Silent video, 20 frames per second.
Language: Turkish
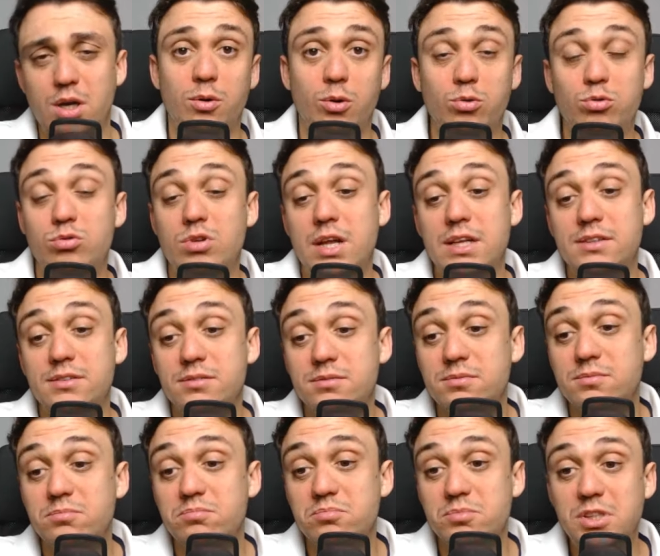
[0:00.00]
O yüzden
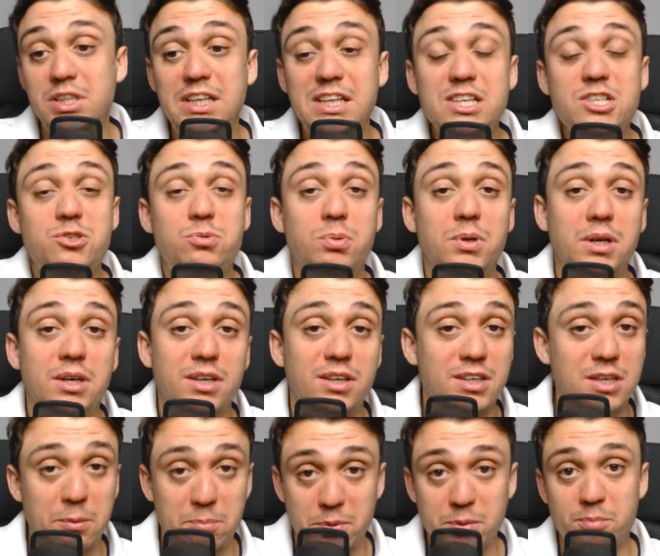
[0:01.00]
ilginç bir
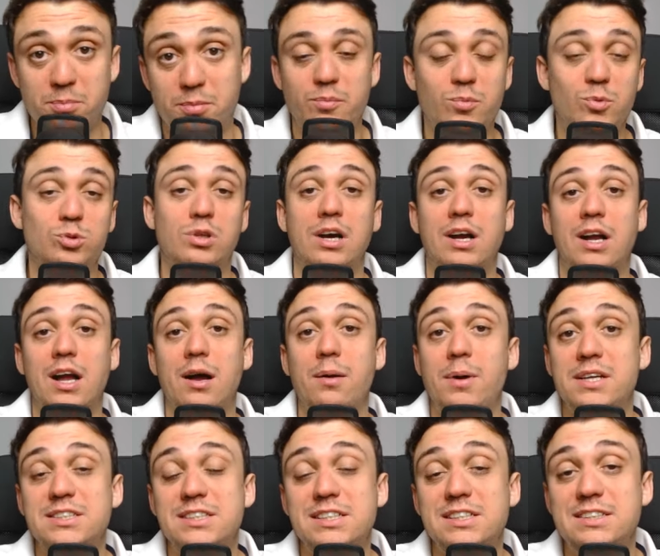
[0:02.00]
yapım. Mutlaka
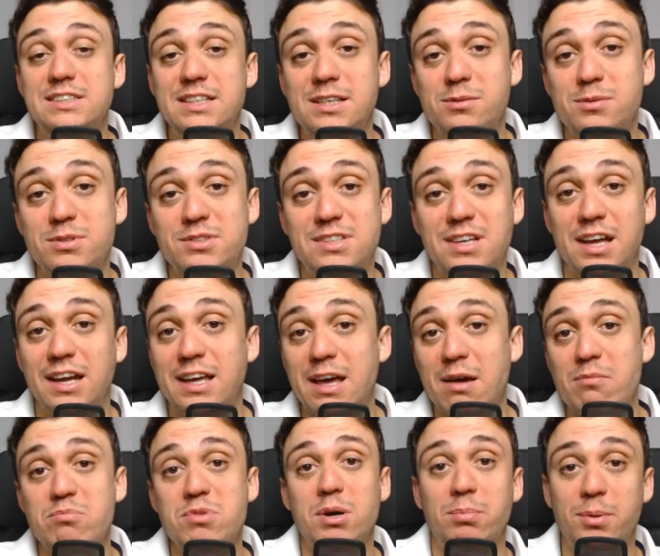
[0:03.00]
bence izlenilmesi
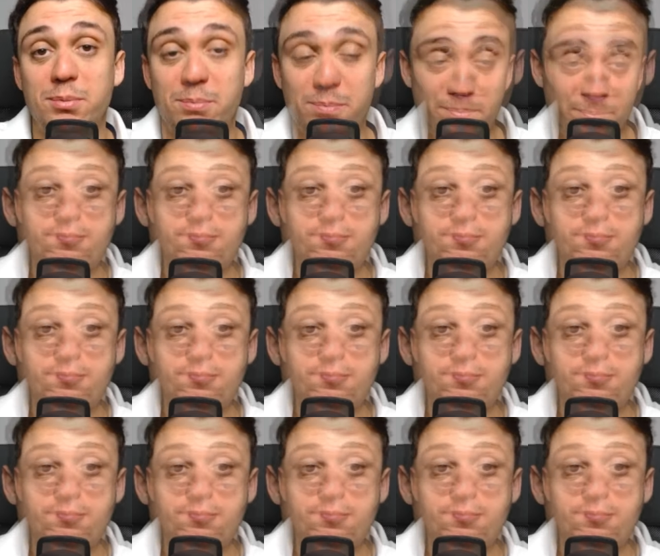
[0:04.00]
gereken bir yapım.